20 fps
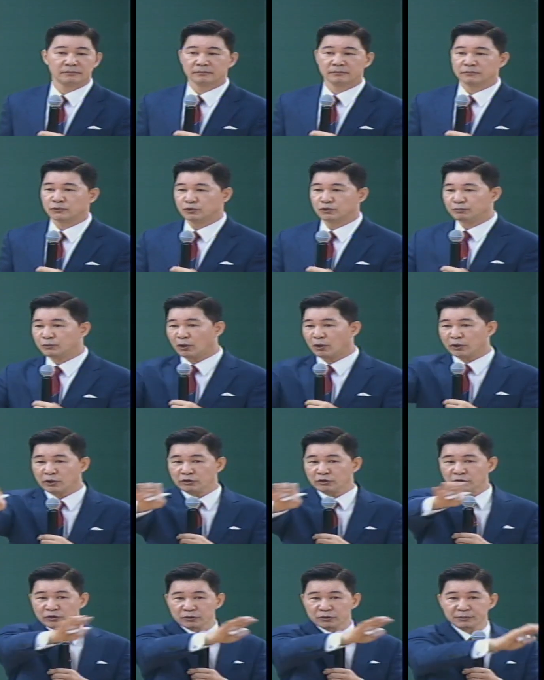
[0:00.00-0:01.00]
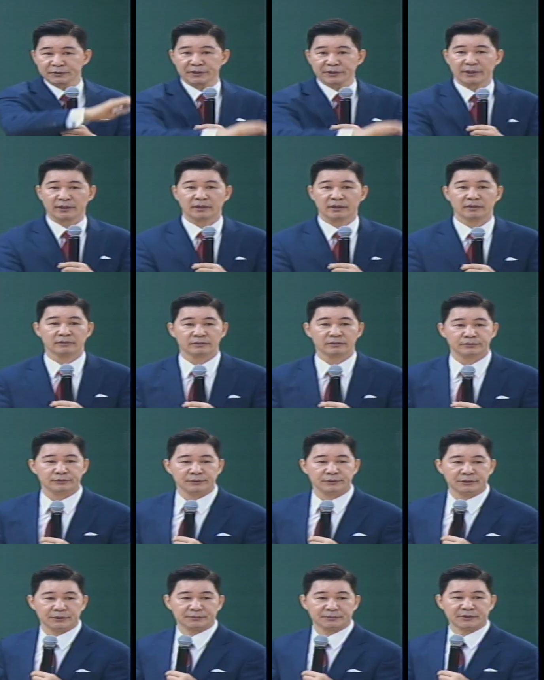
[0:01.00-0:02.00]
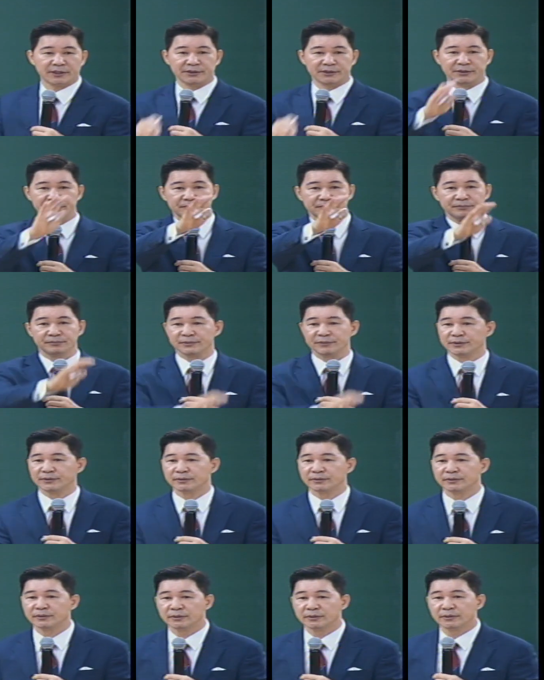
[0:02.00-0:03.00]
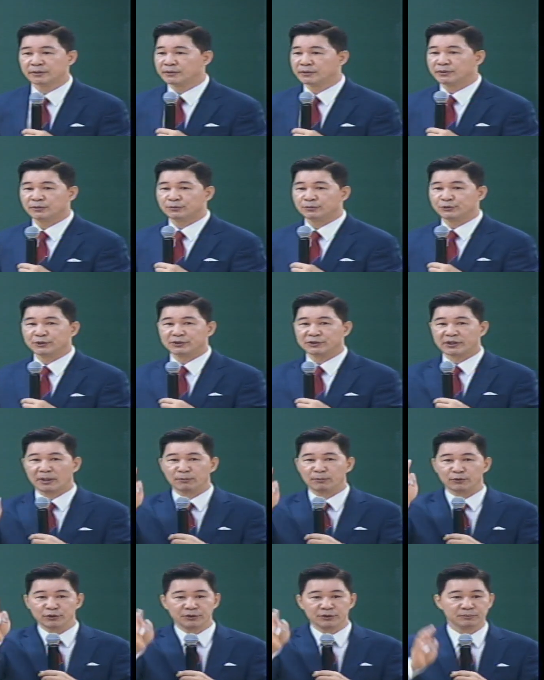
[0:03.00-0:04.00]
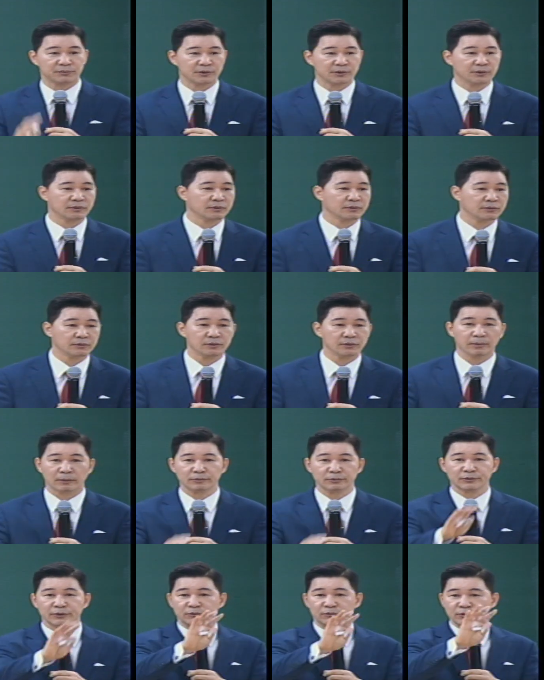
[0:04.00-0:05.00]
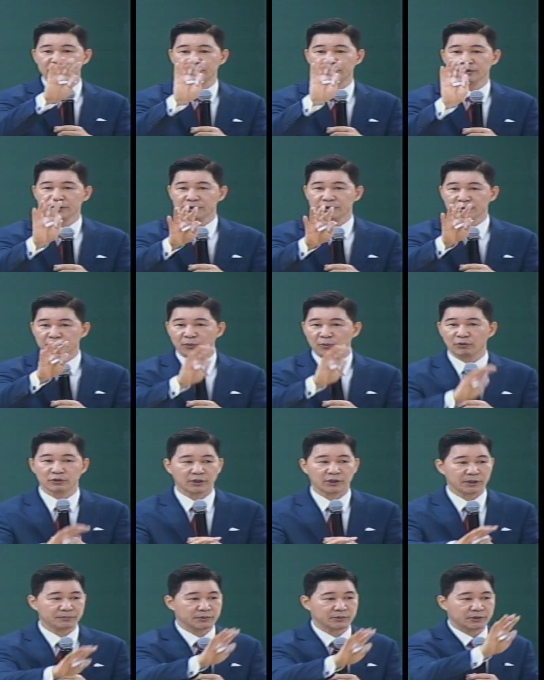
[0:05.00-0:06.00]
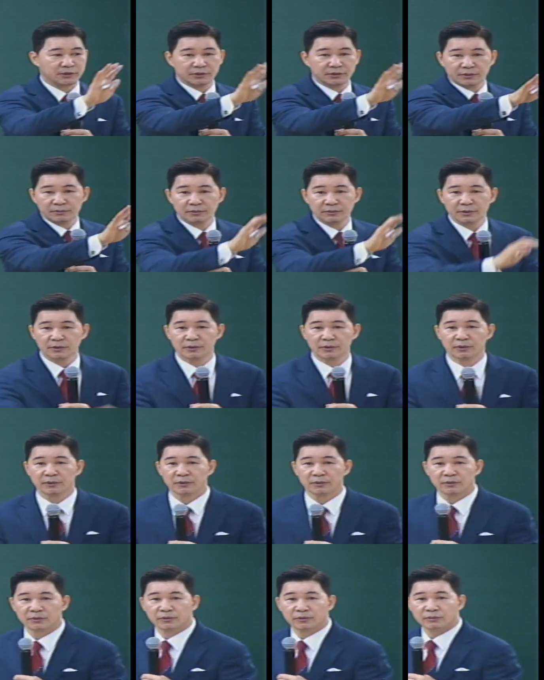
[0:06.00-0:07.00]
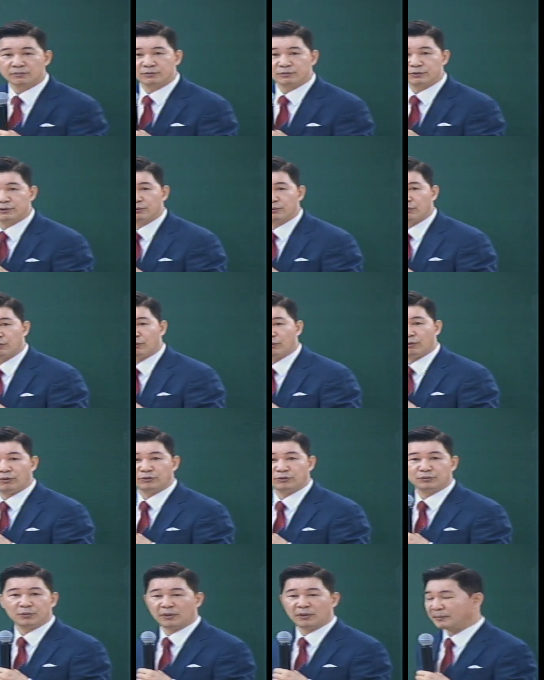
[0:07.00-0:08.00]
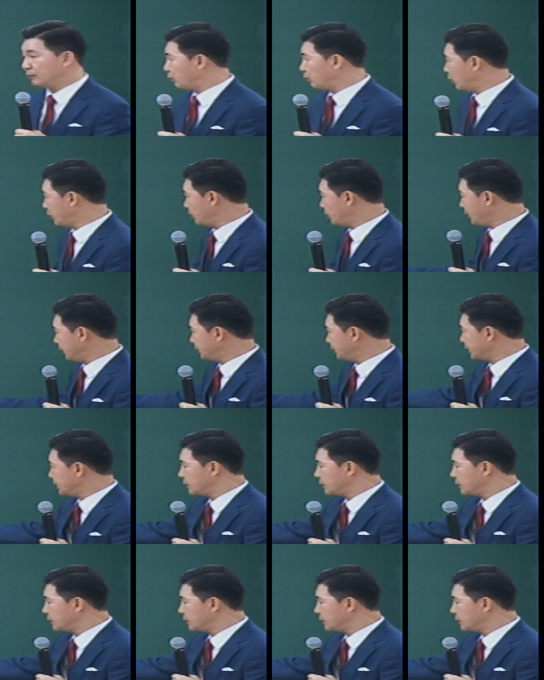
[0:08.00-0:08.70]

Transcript: 지금 다 계시지 않습니까? 우리 집사님, 뭐, 우리 사모님, 뭐. 봐보세요. 우리 목사님들 지금, 우리 어머니, 봐보세요.